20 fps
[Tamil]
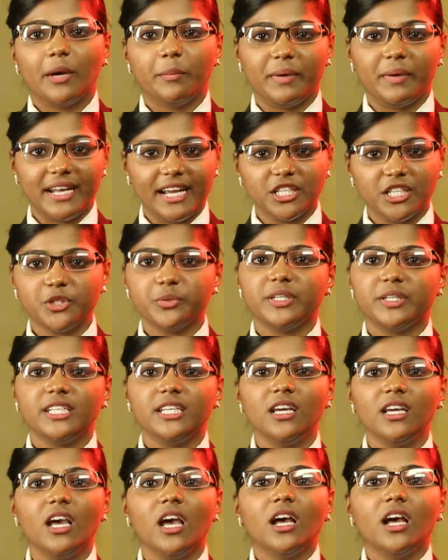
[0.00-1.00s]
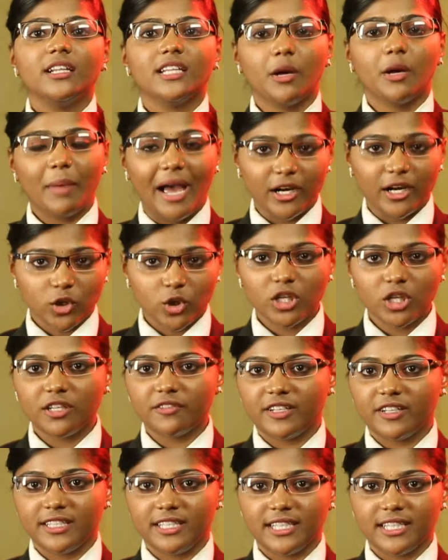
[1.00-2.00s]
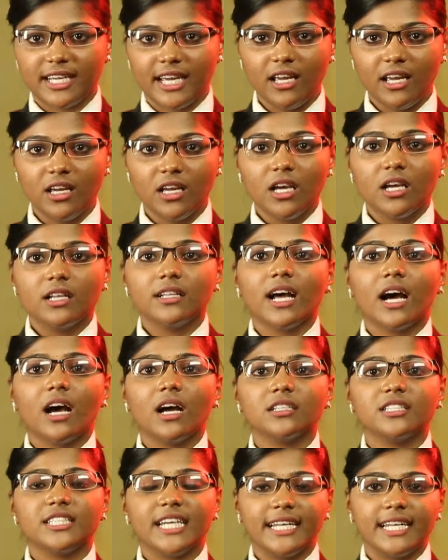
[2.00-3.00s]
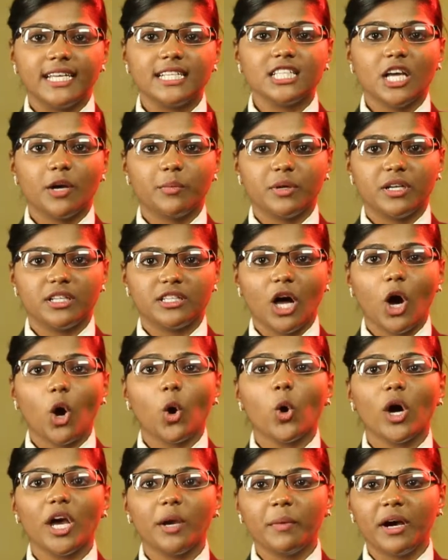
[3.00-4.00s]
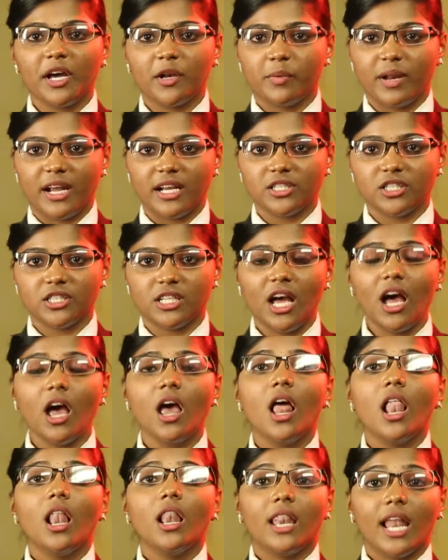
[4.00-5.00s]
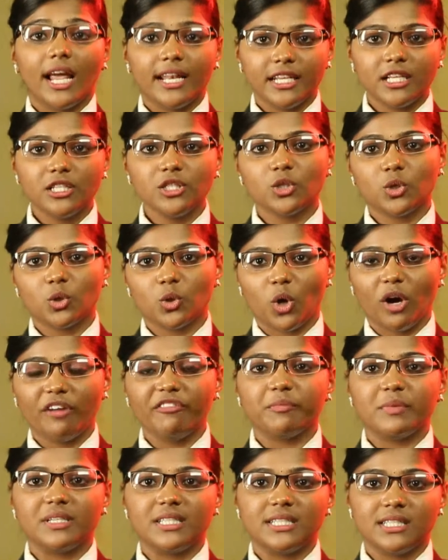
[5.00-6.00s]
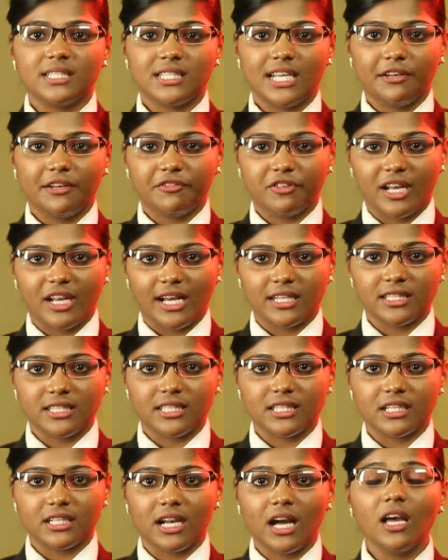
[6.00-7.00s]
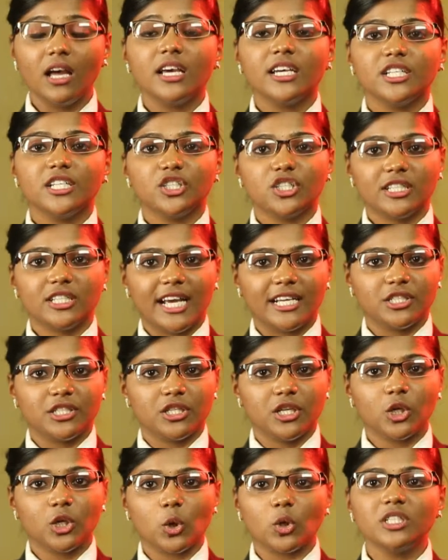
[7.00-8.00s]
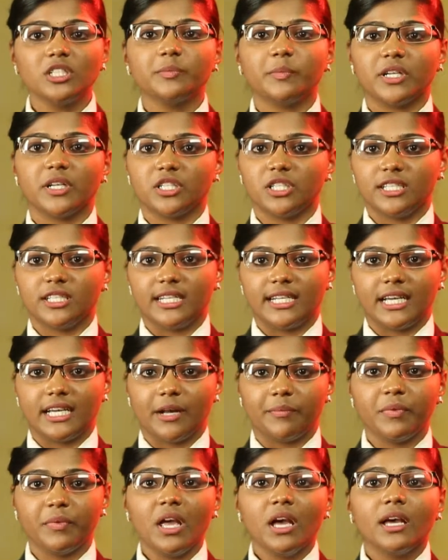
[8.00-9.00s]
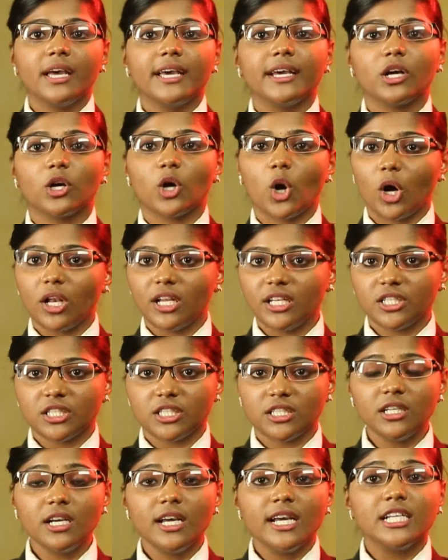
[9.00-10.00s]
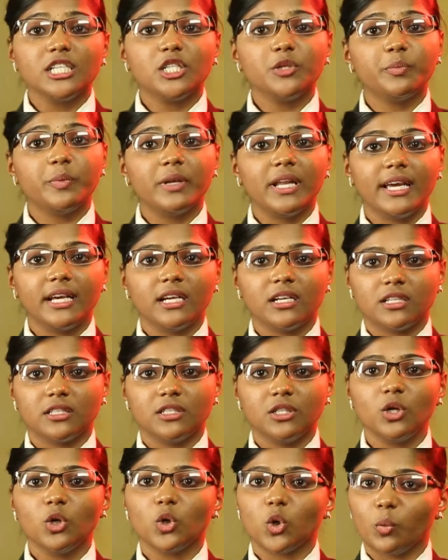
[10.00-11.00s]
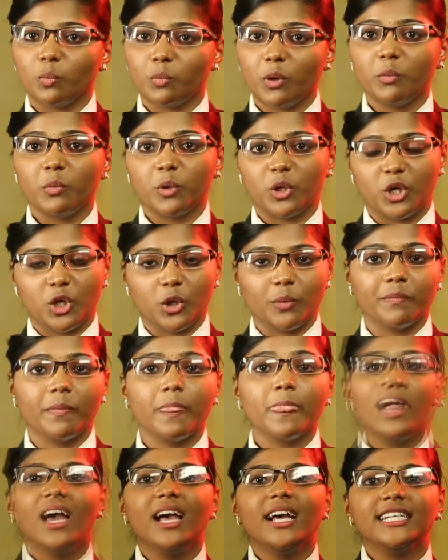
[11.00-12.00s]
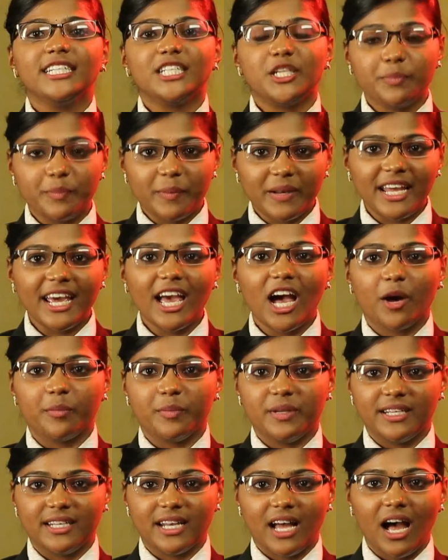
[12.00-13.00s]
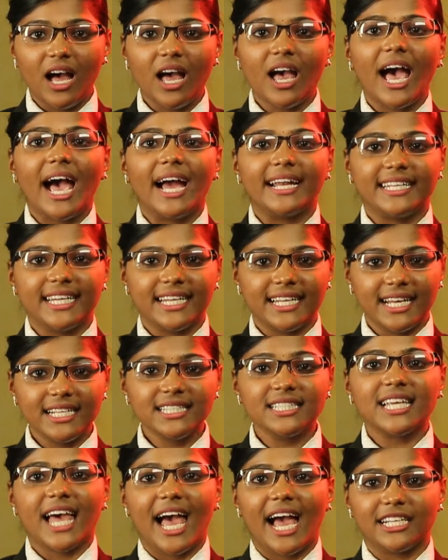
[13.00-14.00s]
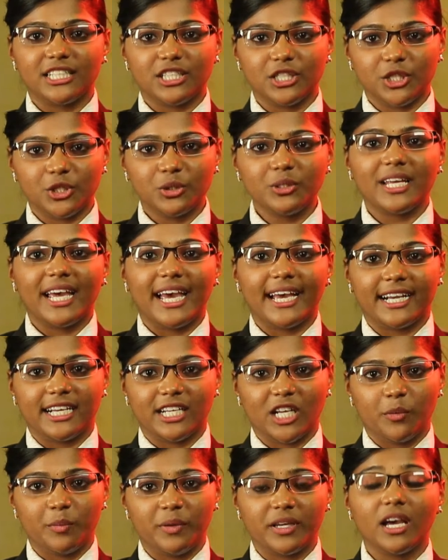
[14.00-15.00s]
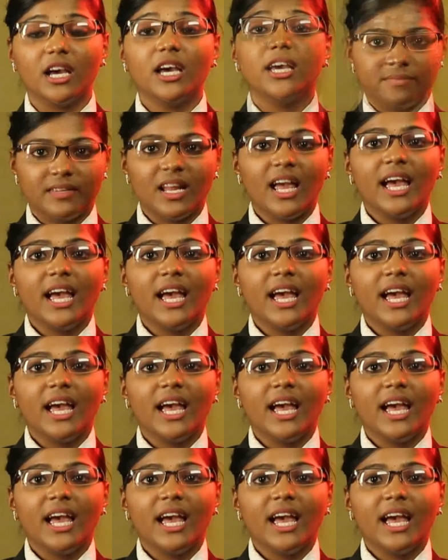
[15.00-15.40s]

என் பேர் அஸ்வினி நான் பெங்களூர்லேருந்து வந்திருக்கேன் நான் சென்னை சாமிர்த்தா ஓஎம்ஆர் பிரான்ச்சில் லண்டன் ஸ்கூல் ஆஃப் பிஸ்னஸ் அண்ட் ஃபினான்ஸுங்கிற இன்டர்நேஷ்னல் கோர்ஸ் படிச்சிட்ருக்கேன் எங்கள் காலேஜுக்கு ட்ரிபிள்ஏங்கிறது ரொம்ப முக்கியம் ட்ரிபிள்ஏ அப்படின்னா அட்டண்டன்ஸ் ஆட்டிடியூட் எக்கனாமிக்